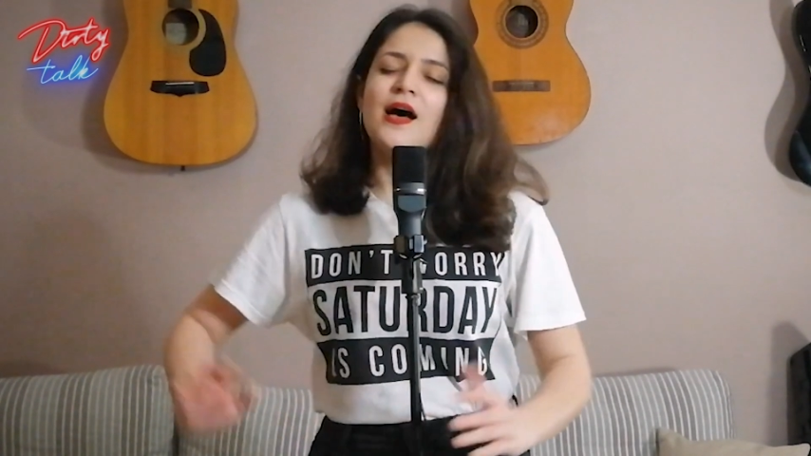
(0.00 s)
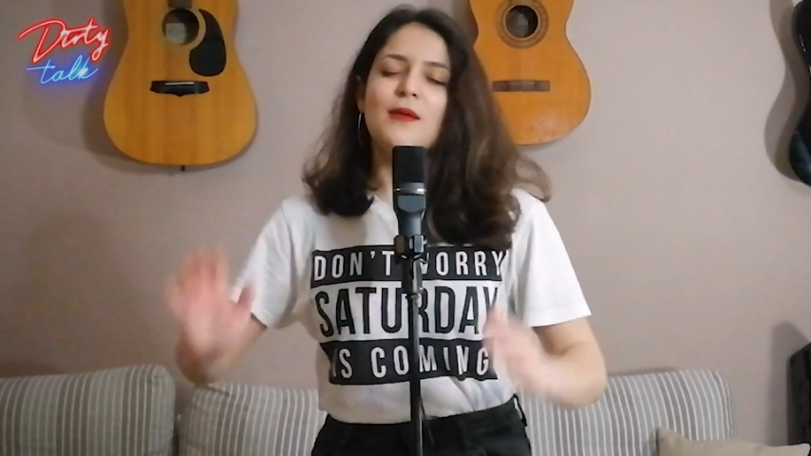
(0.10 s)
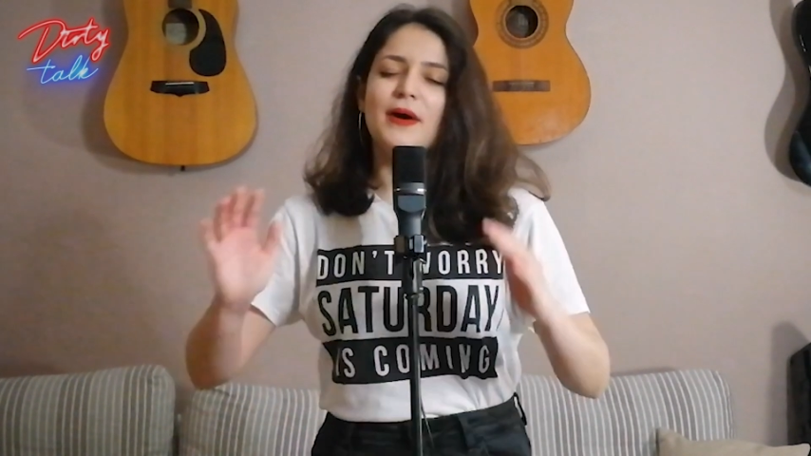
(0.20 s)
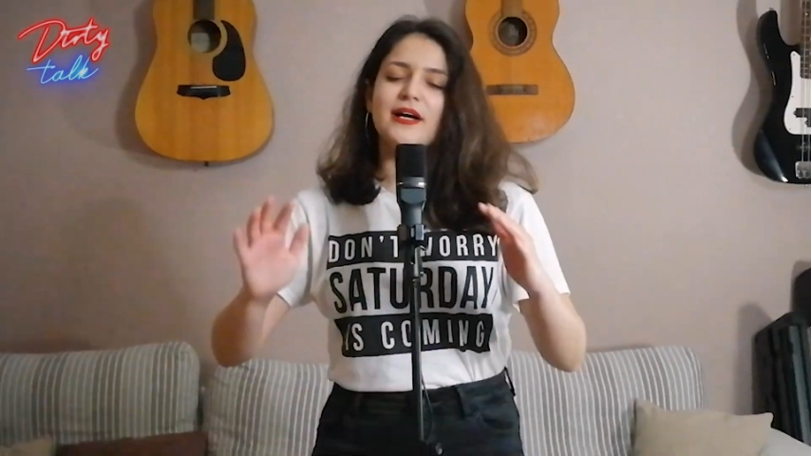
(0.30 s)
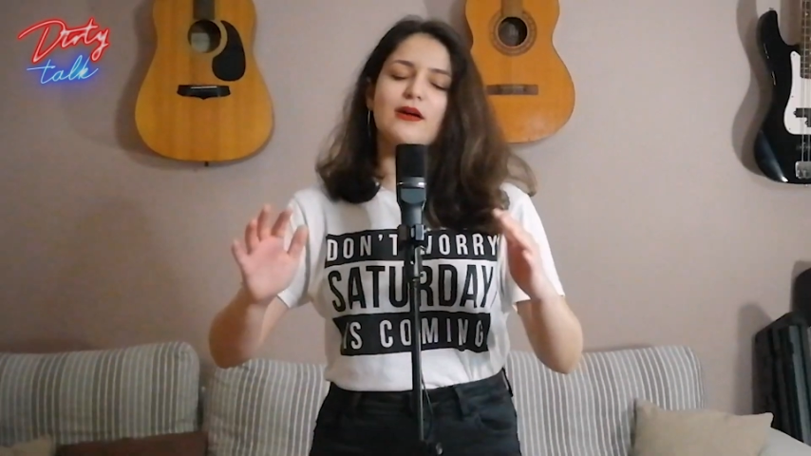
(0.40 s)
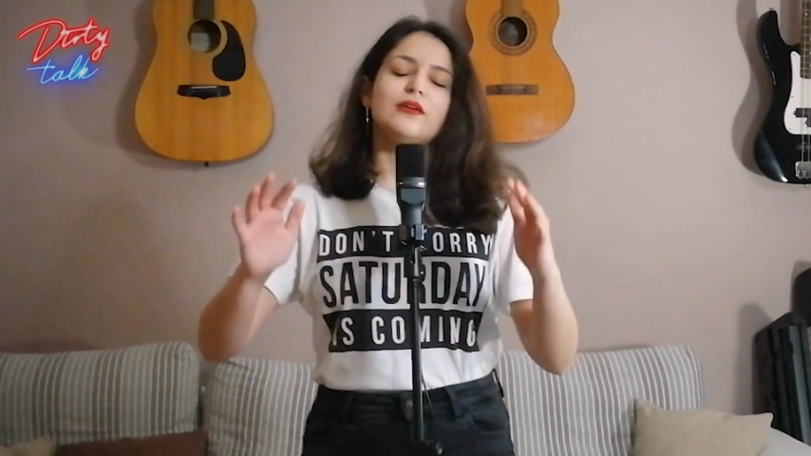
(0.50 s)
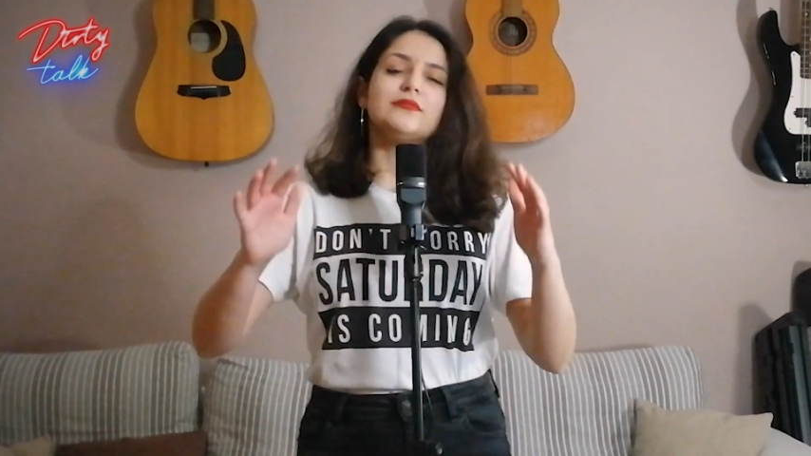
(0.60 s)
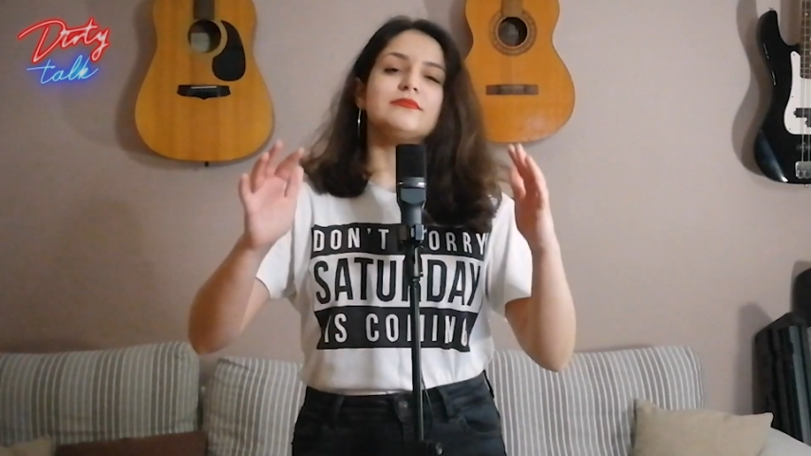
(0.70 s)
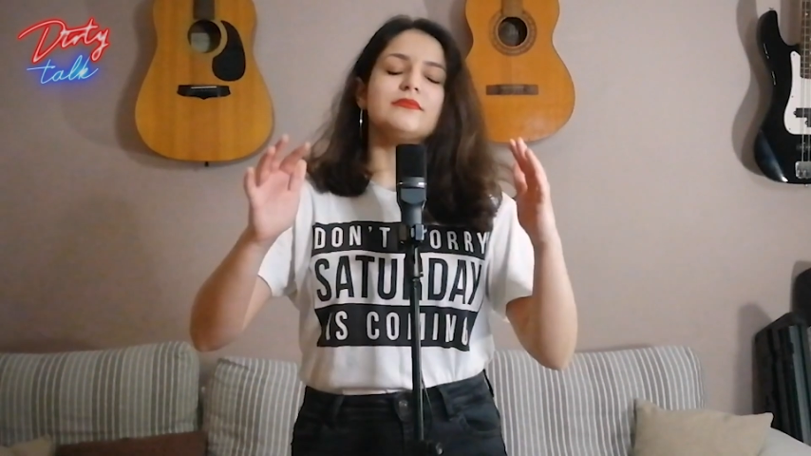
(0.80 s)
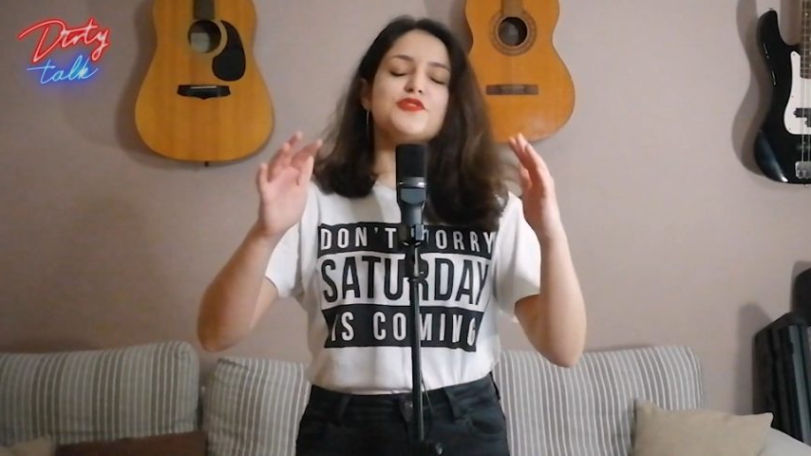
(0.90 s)
Ma ecco,
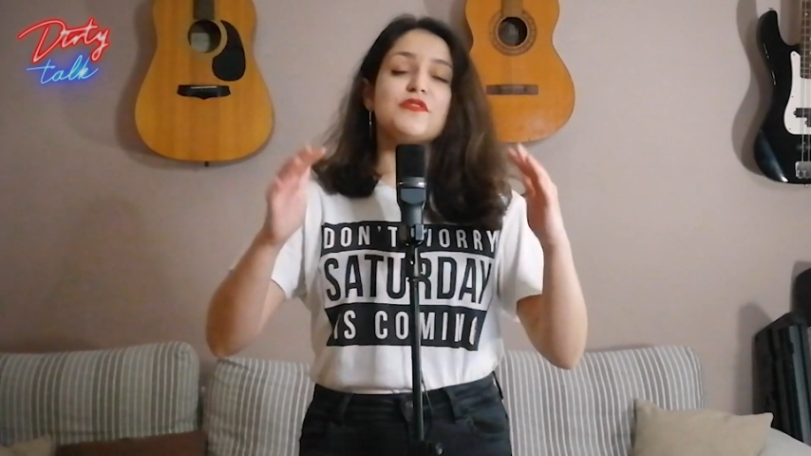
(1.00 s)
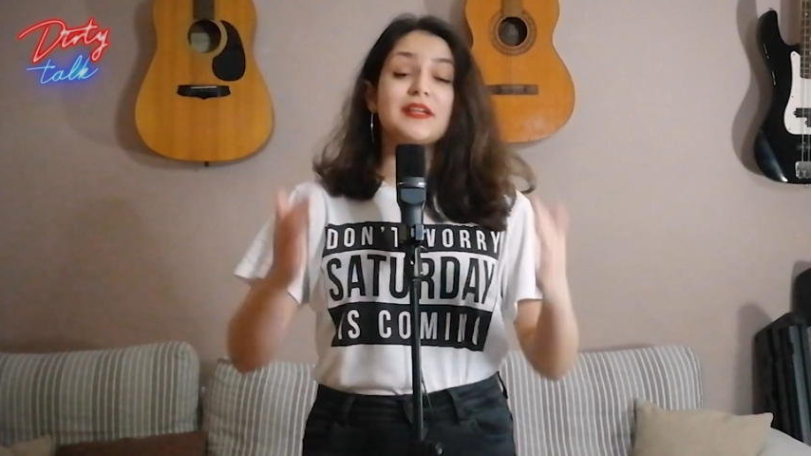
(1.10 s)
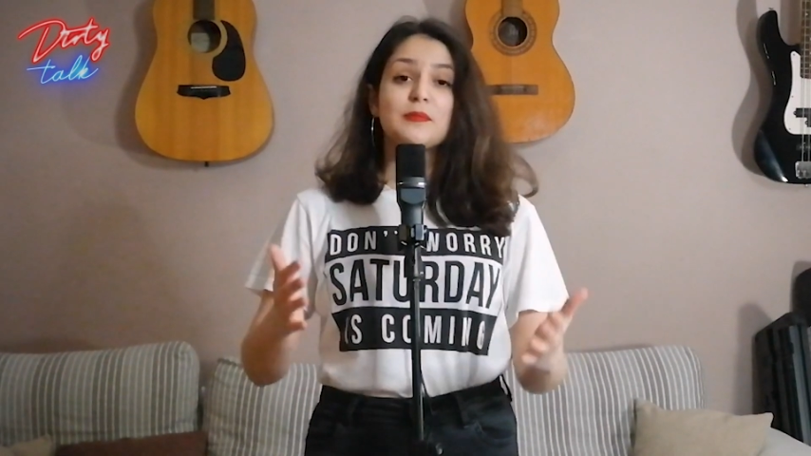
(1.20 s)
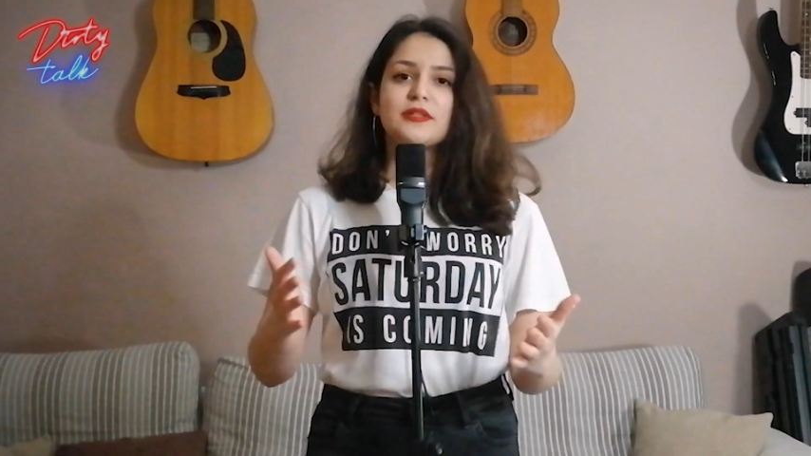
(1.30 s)
Giovanna